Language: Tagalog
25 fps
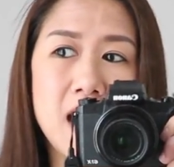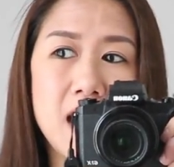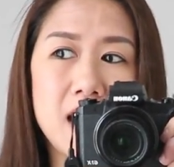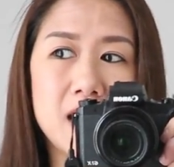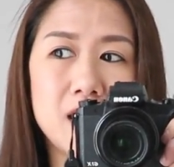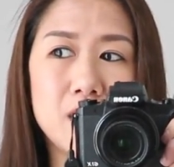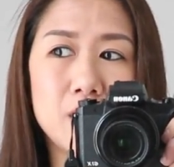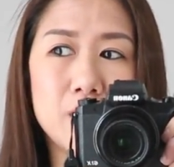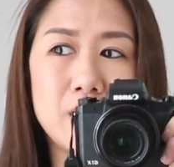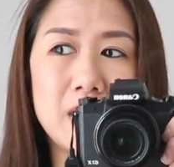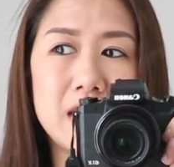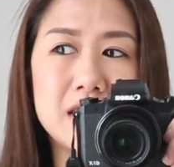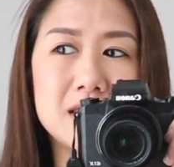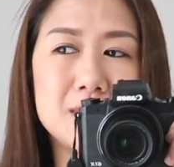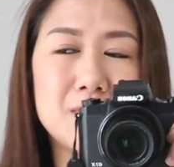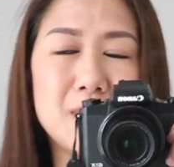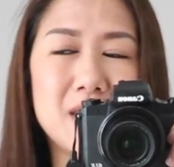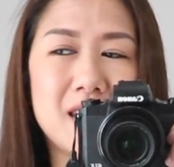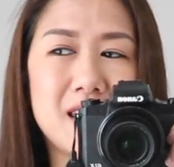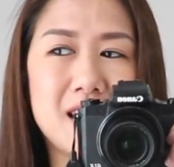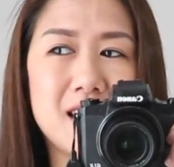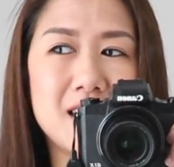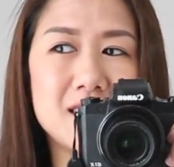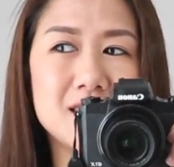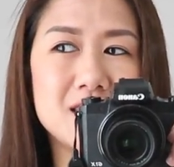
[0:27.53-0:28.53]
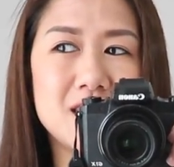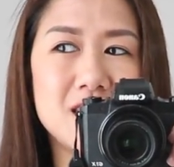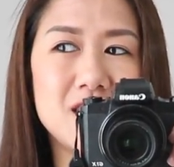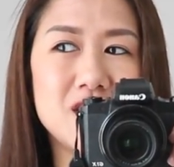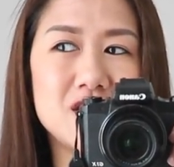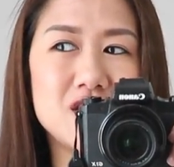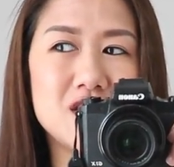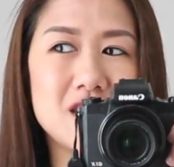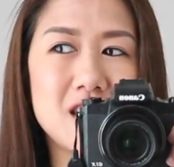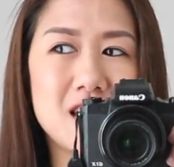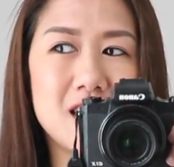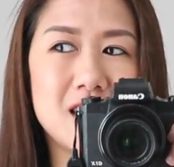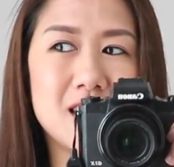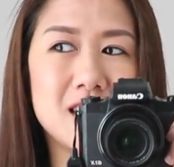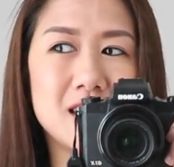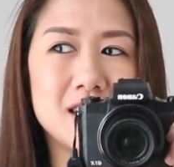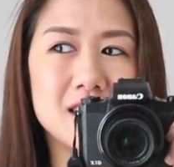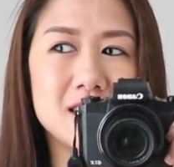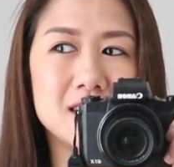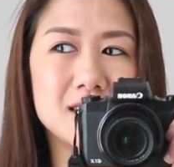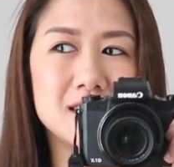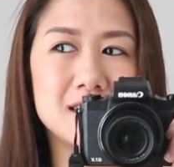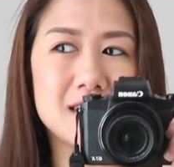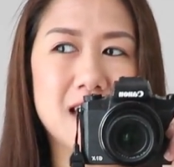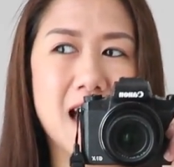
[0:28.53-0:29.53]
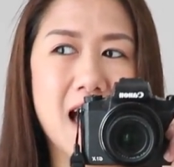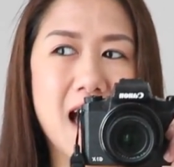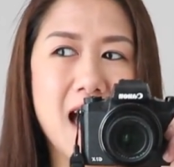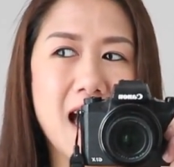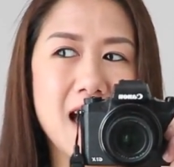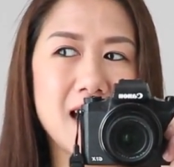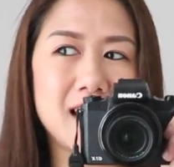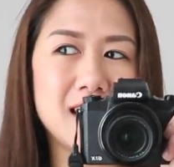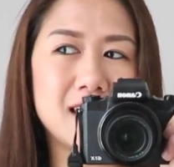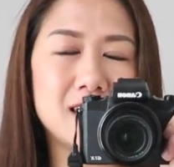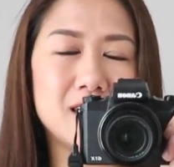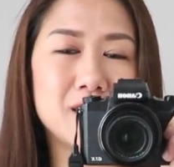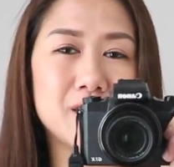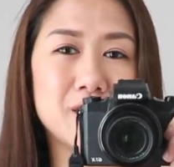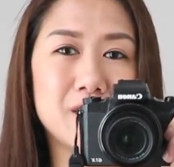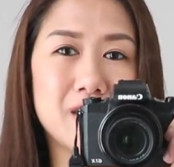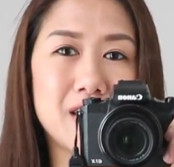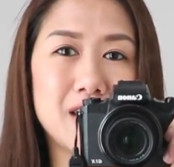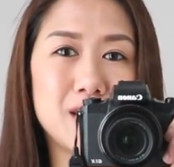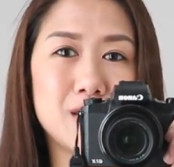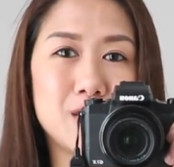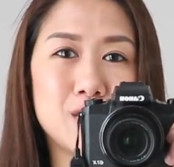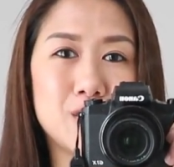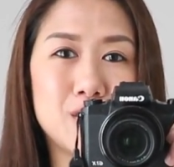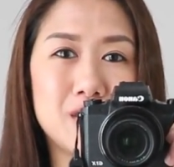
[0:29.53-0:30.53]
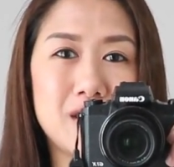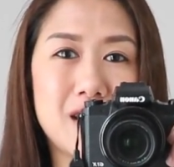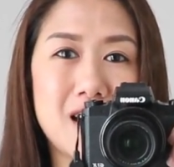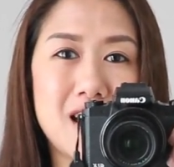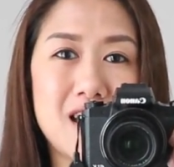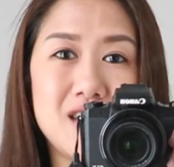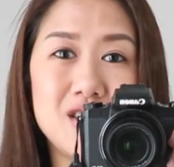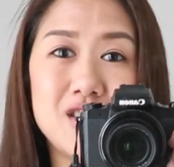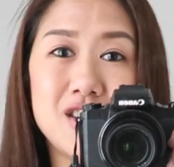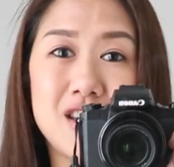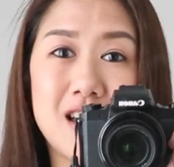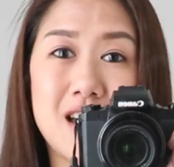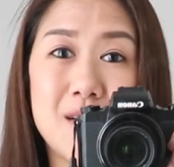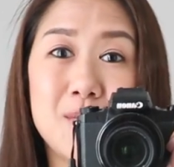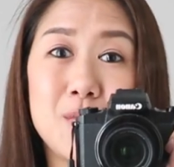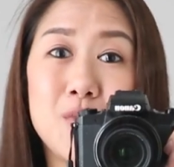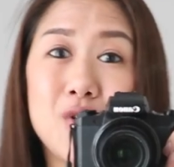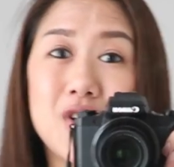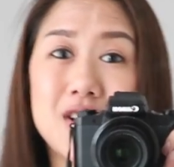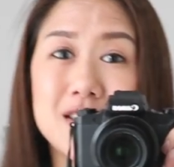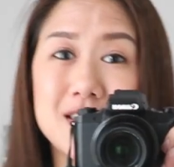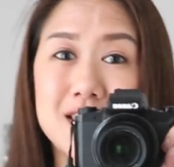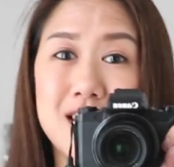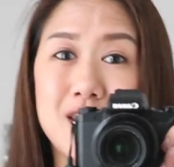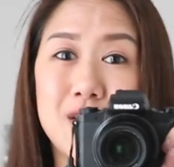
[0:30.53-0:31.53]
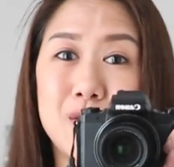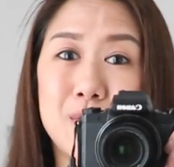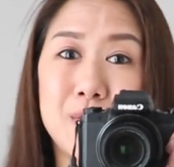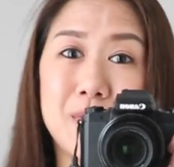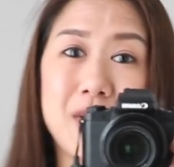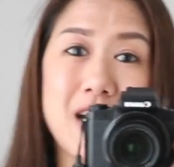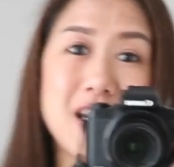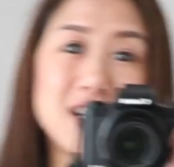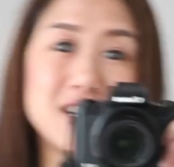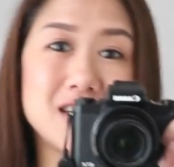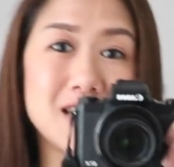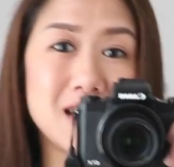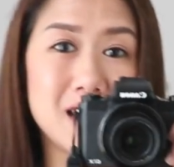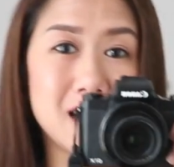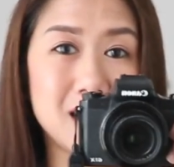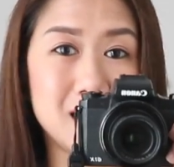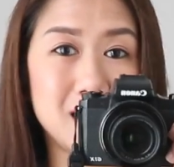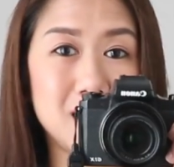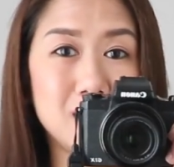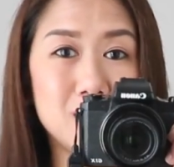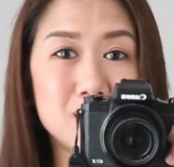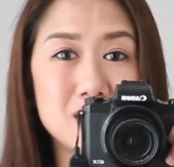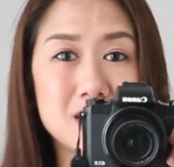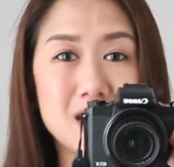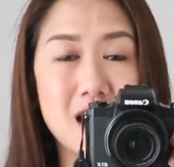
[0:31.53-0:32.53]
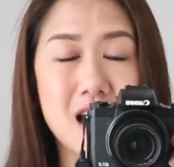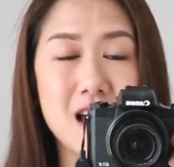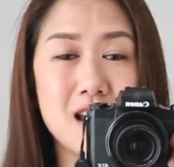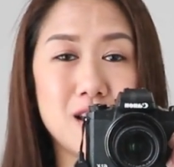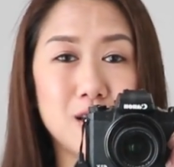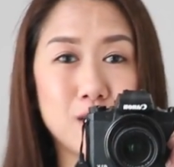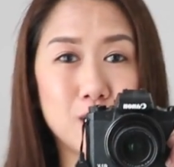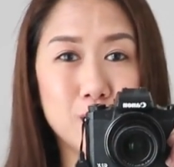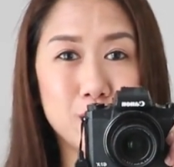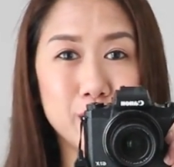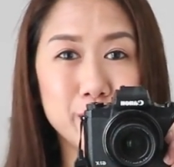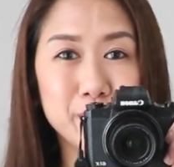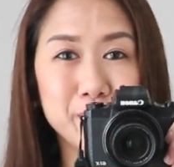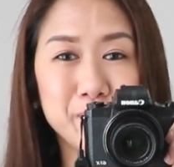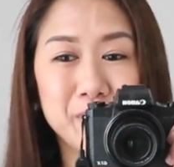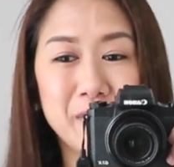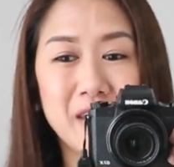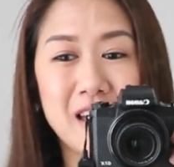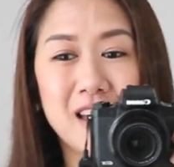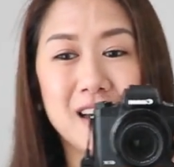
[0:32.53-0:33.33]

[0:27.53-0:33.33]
Anyways, may message lang sa akin ng friend ko na yun nga, bukas na yung branch nila dito sa Alcott.